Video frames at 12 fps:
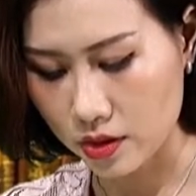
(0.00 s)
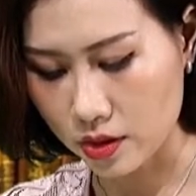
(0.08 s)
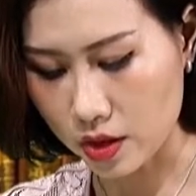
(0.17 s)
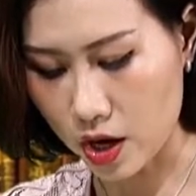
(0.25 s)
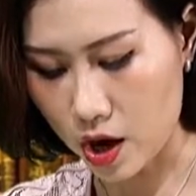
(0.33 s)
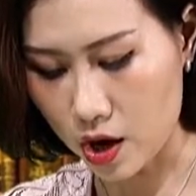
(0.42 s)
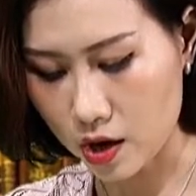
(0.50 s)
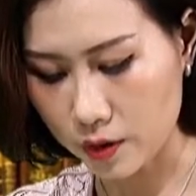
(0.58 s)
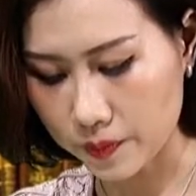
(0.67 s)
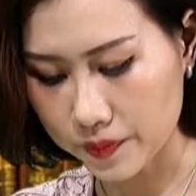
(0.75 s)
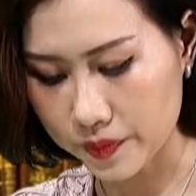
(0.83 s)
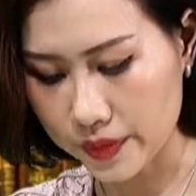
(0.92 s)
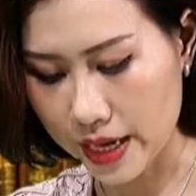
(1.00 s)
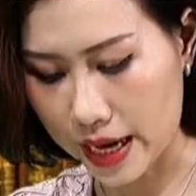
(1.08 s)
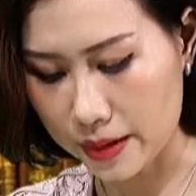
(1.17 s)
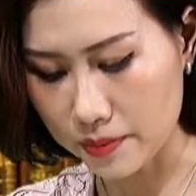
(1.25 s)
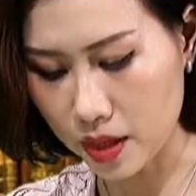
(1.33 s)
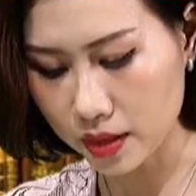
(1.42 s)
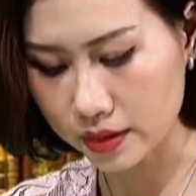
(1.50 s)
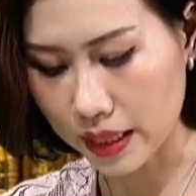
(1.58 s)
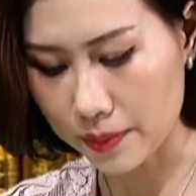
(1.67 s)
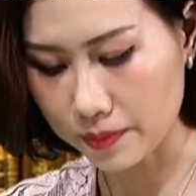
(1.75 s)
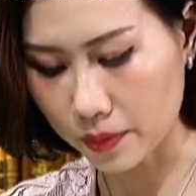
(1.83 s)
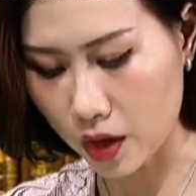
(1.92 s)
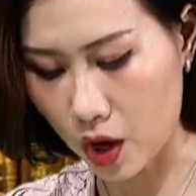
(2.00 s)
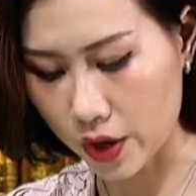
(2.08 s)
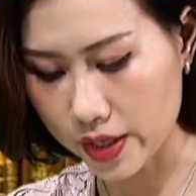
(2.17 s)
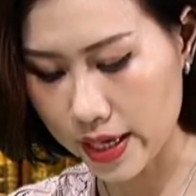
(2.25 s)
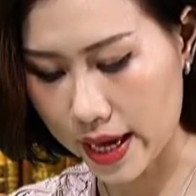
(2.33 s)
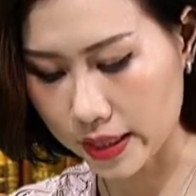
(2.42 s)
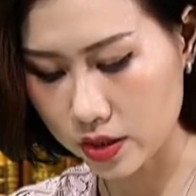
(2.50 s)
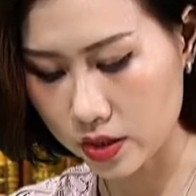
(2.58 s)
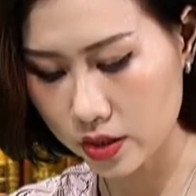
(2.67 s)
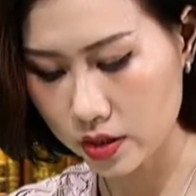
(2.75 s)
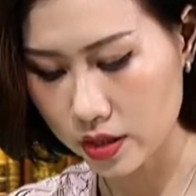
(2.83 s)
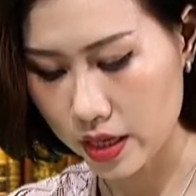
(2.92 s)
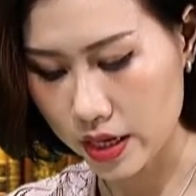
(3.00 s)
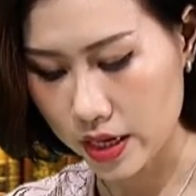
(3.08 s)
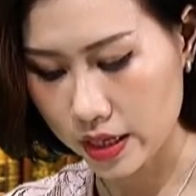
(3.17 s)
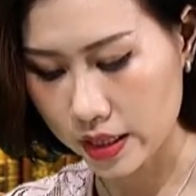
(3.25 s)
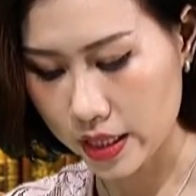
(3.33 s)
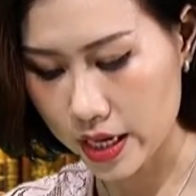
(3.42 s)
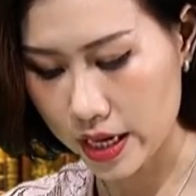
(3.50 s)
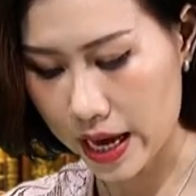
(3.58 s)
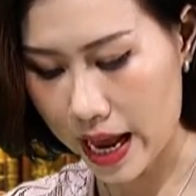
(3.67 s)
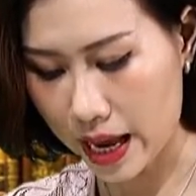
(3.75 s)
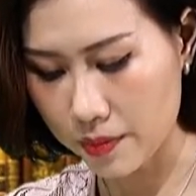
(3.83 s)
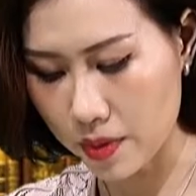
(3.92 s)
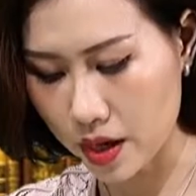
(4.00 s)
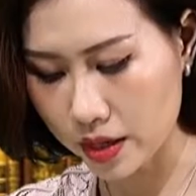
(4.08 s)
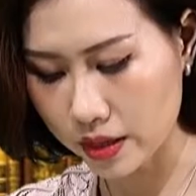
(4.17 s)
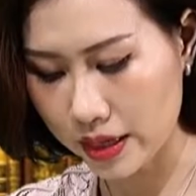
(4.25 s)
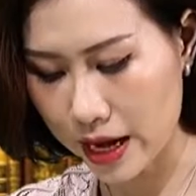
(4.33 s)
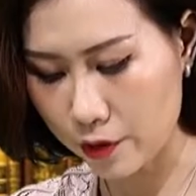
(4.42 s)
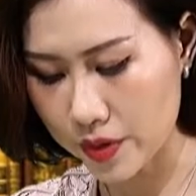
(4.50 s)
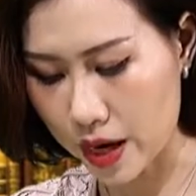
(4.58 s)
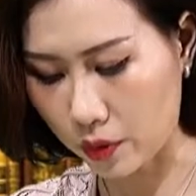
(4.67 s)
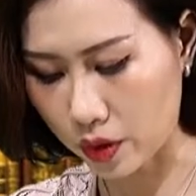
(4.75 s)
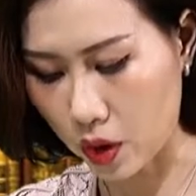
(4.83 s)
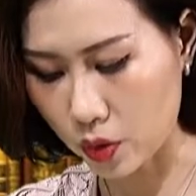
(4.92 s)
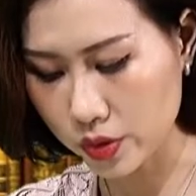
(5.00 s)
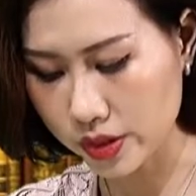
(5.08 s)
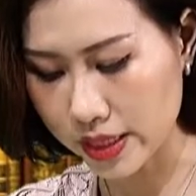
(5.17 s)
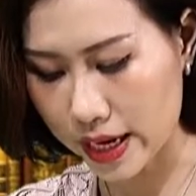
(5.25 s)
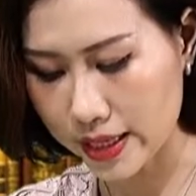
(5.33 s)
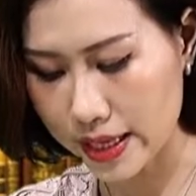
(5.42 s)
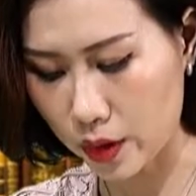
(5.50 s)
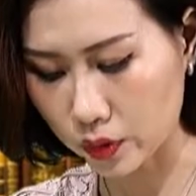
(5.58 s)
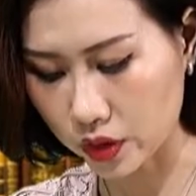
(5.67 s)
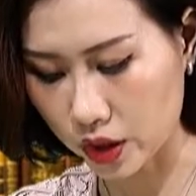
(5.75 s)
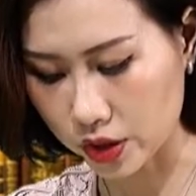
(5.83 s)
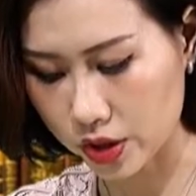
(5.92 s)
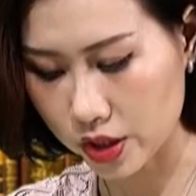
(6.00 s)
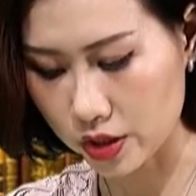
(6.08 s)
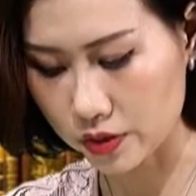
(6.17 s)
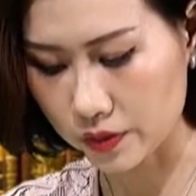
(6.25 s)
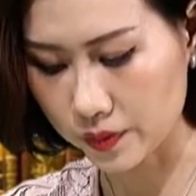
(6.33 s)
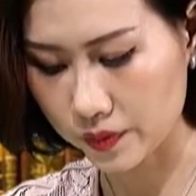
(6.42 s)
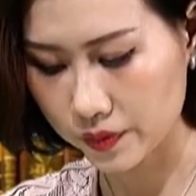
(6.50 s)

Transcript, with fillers: Nó chạy mất tâm khỏi nhà trước khi hai bên lao vào cấu xé nhau thật sự.